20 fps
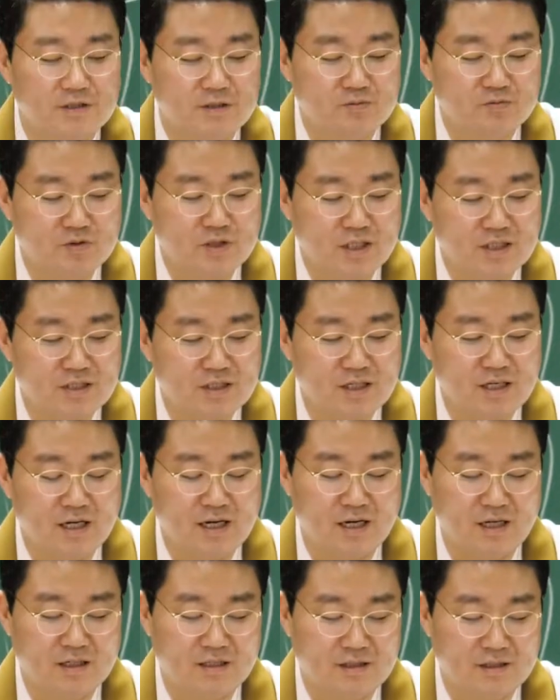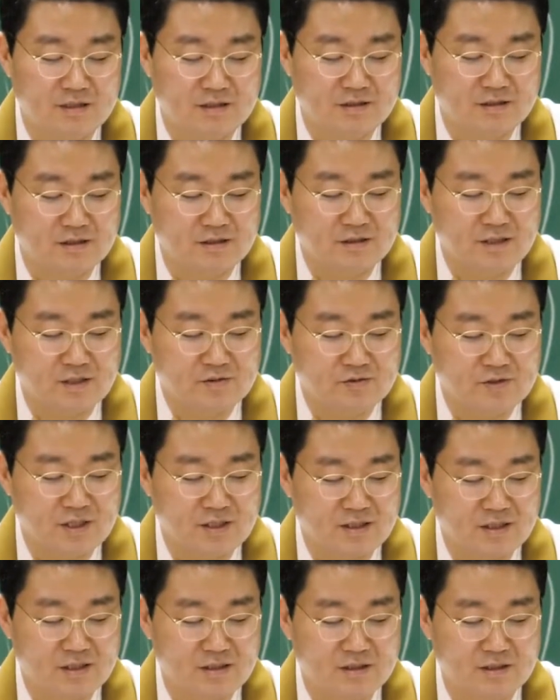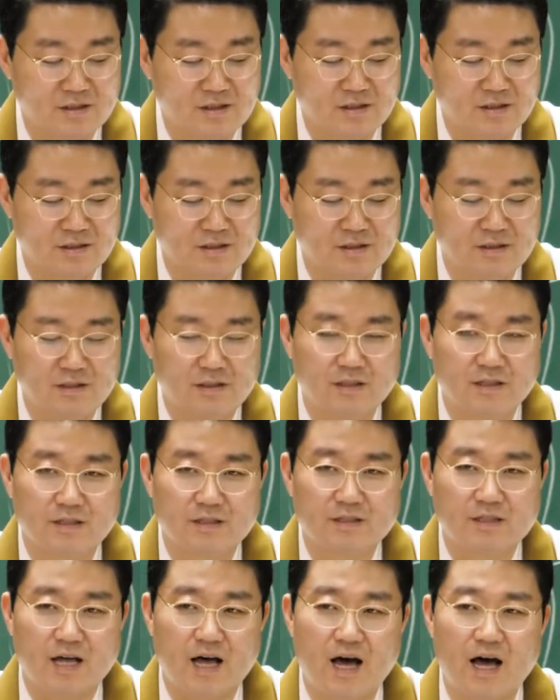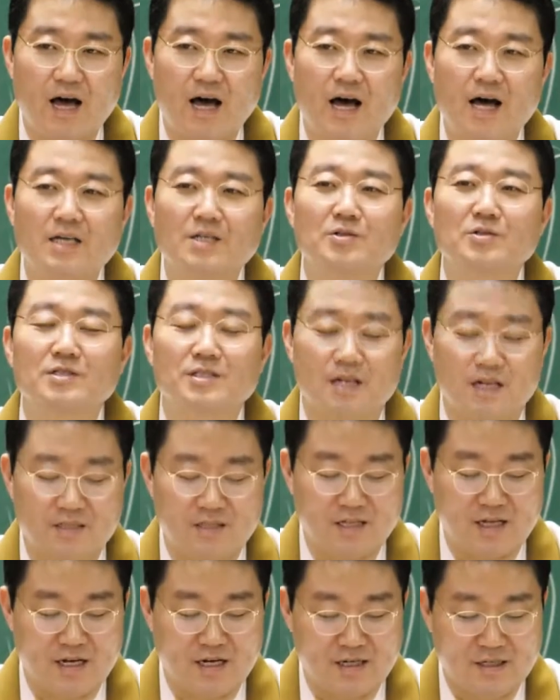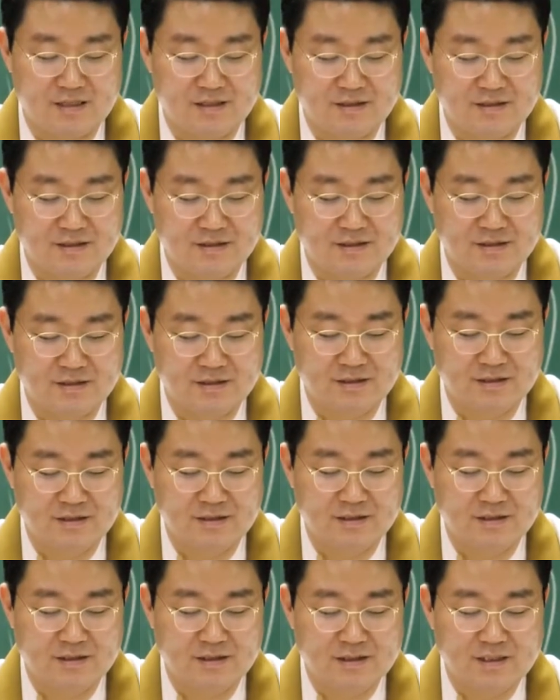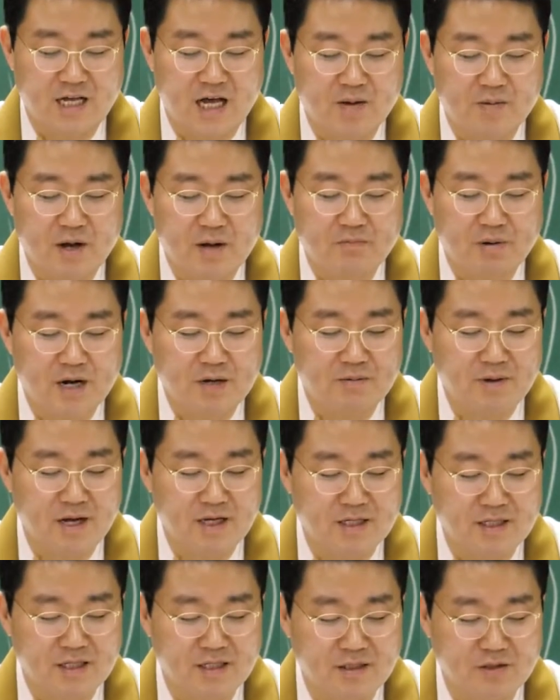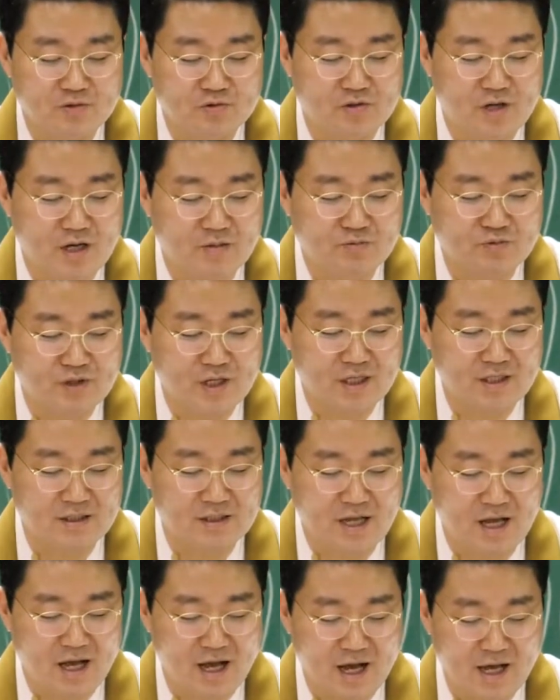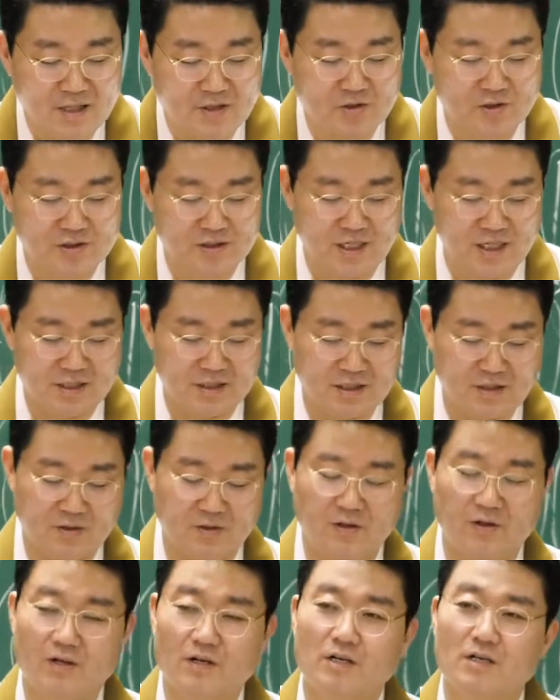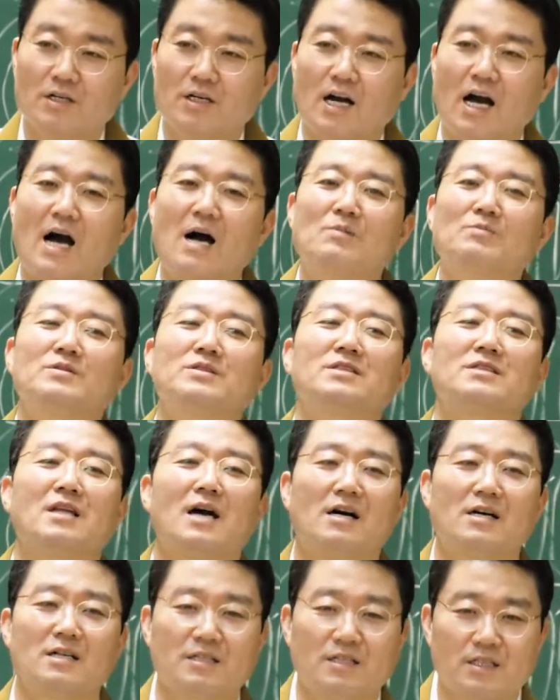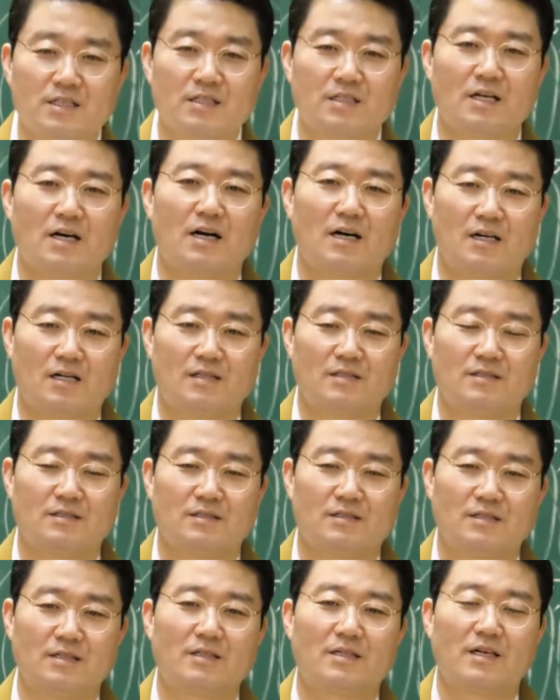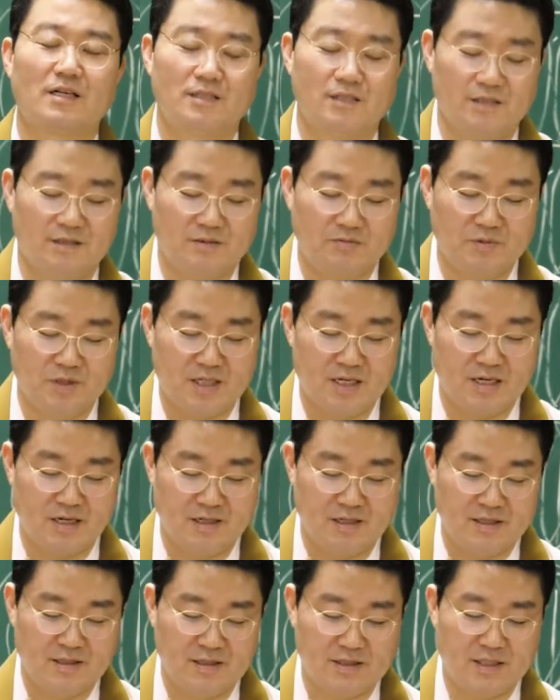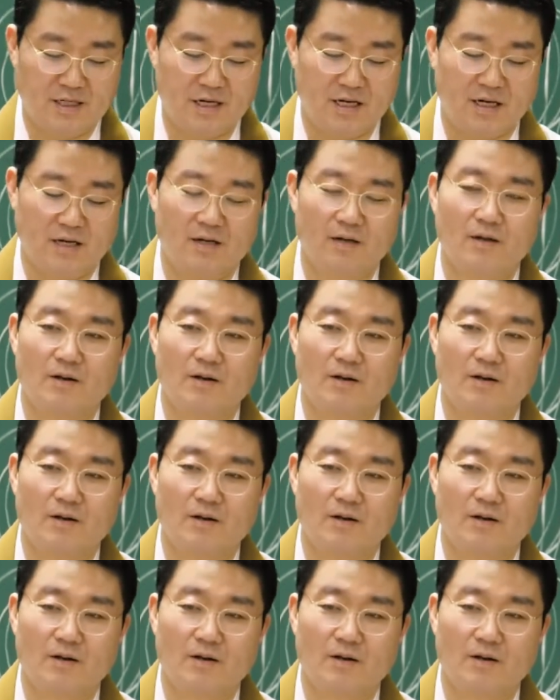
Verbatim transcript: 질문하니까 정상회사님께서 다 이런 쌍이다. 사방 팔방이 유상무상이 다 이런 쌍이로 감흥은 다 할 것이다. 그렇게 하셨습니다. 자,